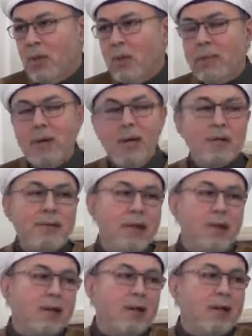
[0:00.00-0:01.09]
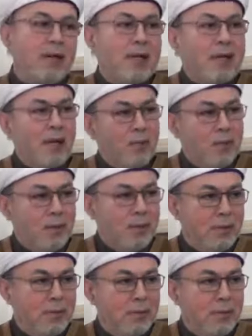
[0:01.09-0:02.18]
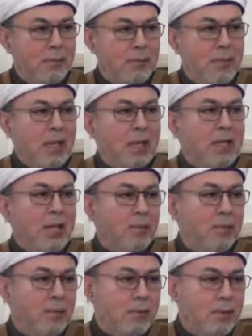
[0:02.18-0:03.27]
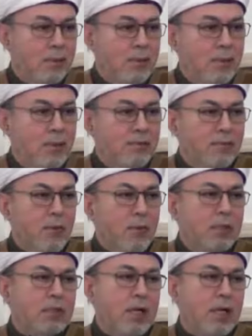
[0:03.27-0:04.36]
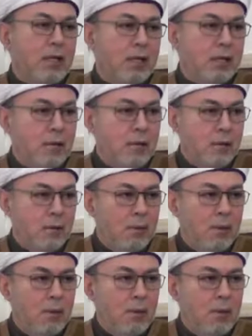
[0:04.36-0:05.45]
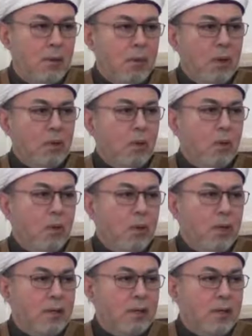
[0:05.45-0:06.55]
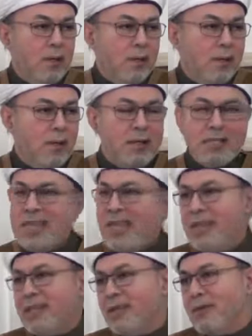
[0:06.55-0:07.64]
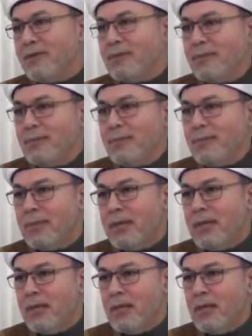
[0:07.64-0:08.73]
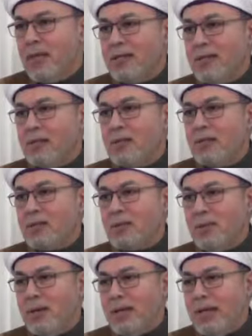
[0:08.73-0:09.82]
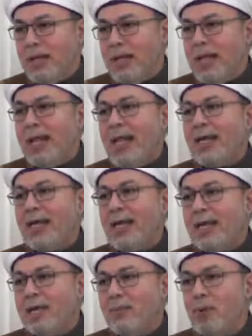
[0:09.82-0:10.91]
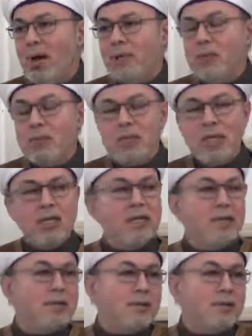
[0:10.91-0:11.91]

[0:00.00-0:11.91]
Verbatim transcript: وما ظهر للكون من الكون فهو شهادة والكل عند الله شهاده يعني ربنا سبحانه وتعالى لا يغيب عنه شيء